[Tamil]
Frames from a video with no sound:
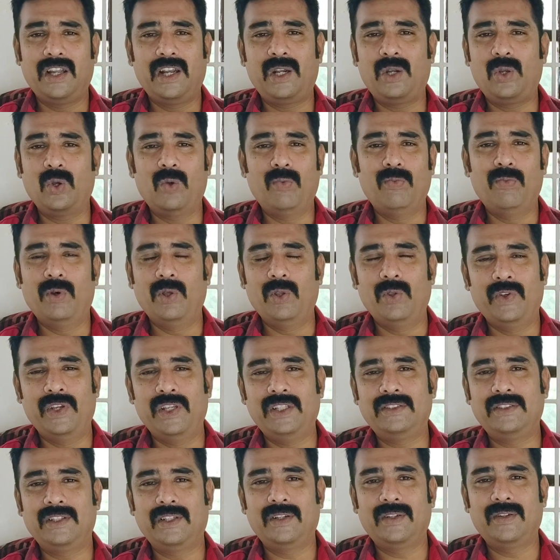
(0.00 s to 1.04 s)
எட்டு ஒம்பது
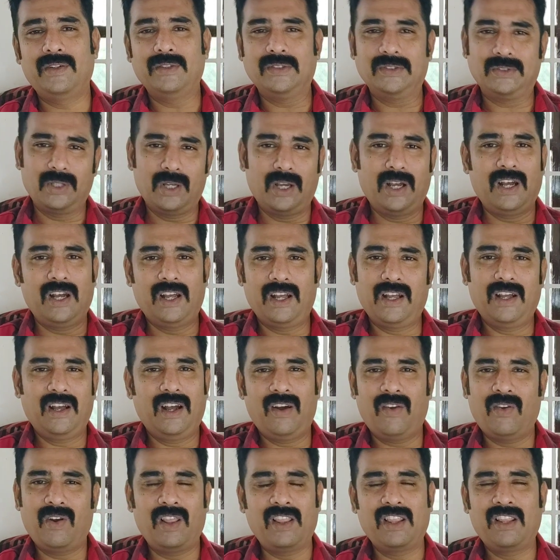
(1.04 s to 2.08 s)
வயசு இருக்கும் ஸோ
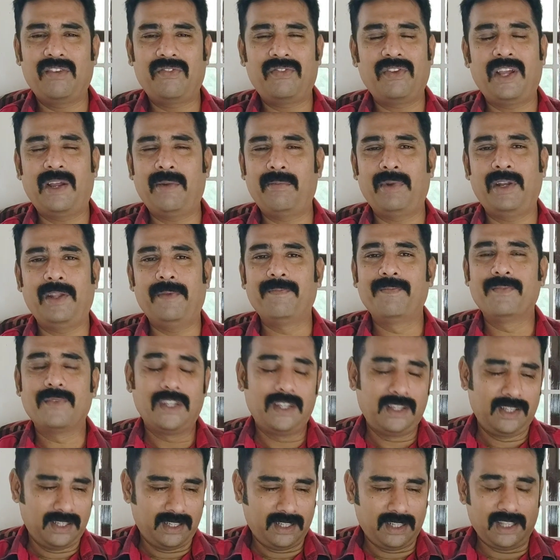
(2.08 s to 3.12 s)
அவ்வளோதான் ஃபேமிலி
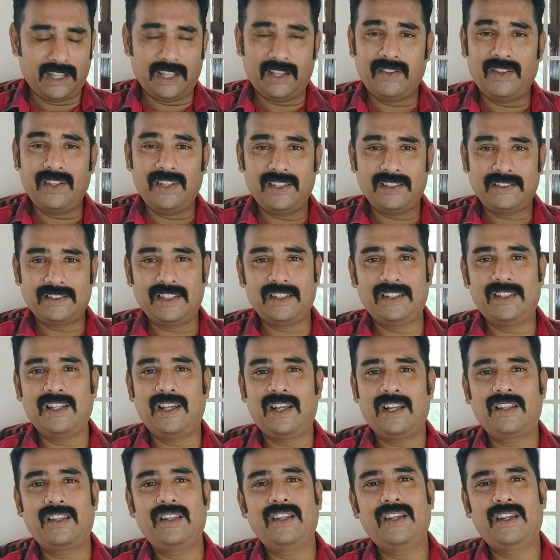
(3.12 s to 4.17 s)
அதாவது
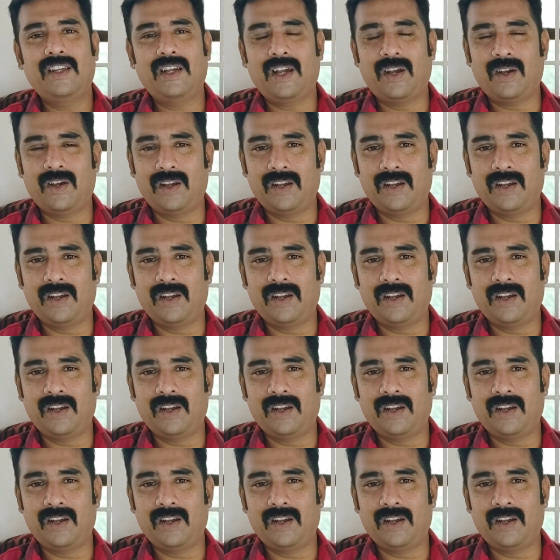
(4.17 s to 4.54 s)
சித்தார்த்து